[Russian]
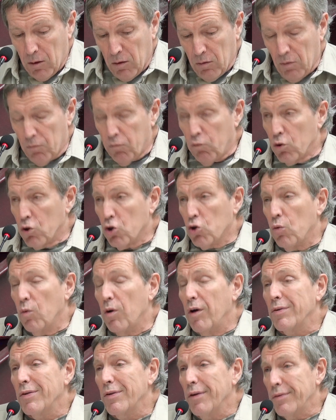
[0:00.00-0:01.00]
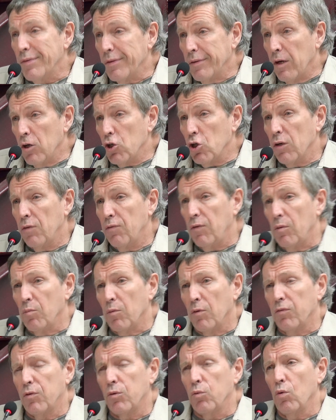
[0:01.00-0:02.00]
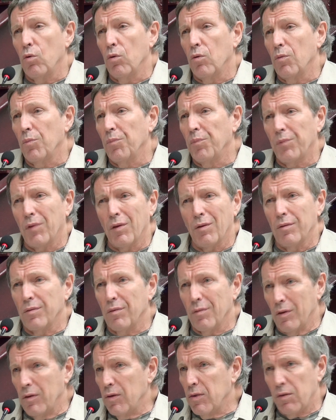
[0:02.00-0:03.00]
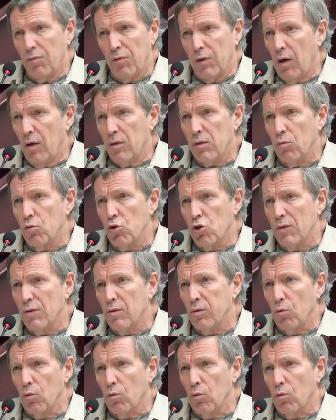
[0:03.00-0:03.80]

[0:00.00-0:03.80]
А вот. Что касается наших фильмов, то классификация очень